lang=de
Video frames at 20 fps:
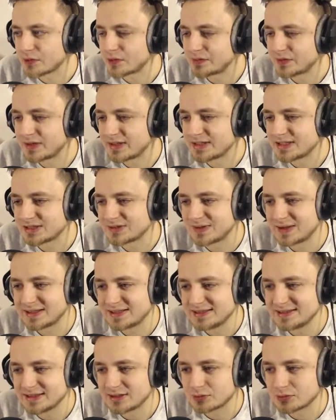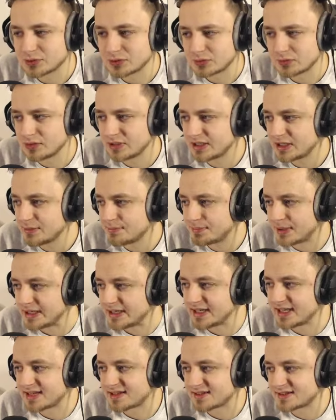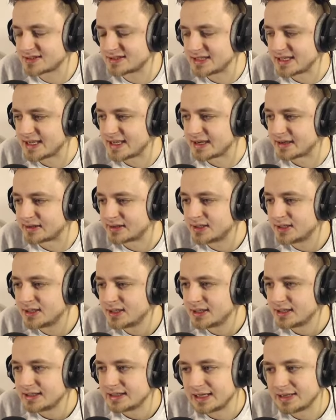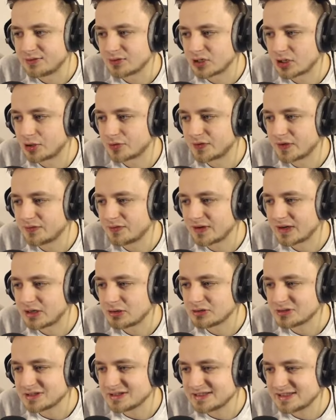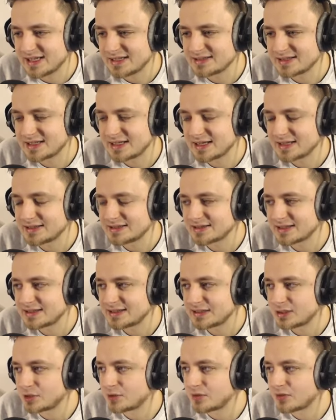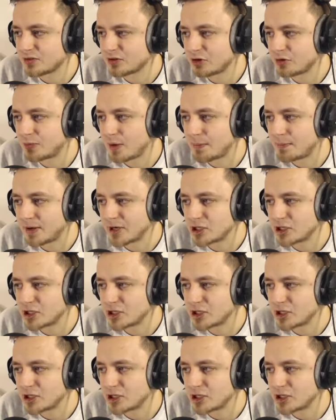aufgefallen ist, war dieser gute Kollege, Ben Benacer. Der wird auf jeden Fall auch sehr, sehr nice sein. Den können wir uns auch mal